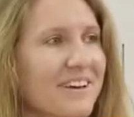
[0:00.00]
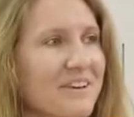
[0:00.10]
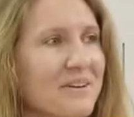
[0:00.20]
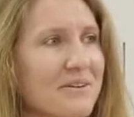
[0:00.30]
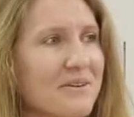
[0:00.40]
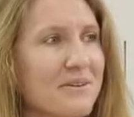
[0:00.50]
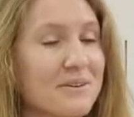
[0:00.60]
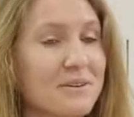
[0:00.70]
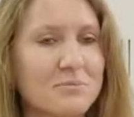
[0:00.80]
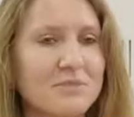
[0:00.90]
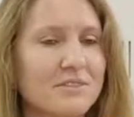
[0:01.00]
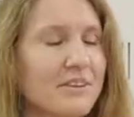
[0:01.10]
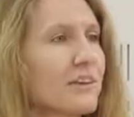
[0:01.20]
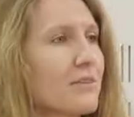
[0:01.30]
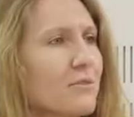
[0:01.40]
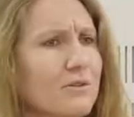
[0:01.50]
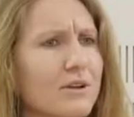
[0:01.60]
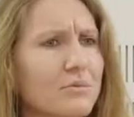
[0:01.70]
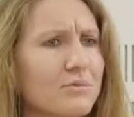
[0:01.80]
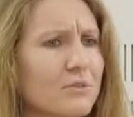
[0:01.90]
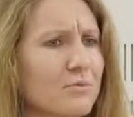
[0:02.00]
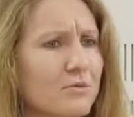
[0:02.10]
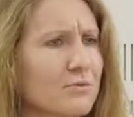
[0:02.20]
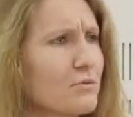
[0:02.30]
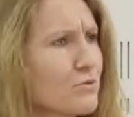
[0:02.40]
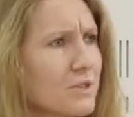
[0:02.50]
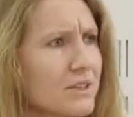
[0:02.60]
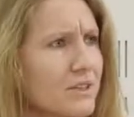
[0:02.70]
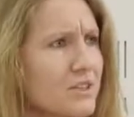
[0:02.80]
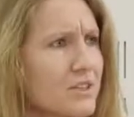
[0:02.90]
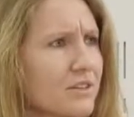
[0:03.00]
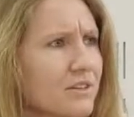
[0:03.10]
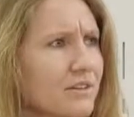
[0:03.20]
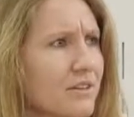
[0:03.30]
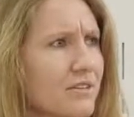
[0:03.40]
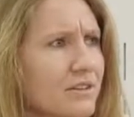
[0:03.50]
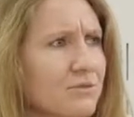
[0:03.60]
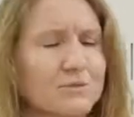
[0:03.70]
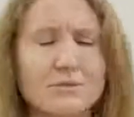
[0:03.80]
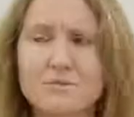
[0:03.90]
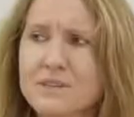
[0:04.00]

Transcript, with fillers: euh, et puis c'est vrai qu'avec euh, la montée en puissance de Twitch, il y avait des choses comme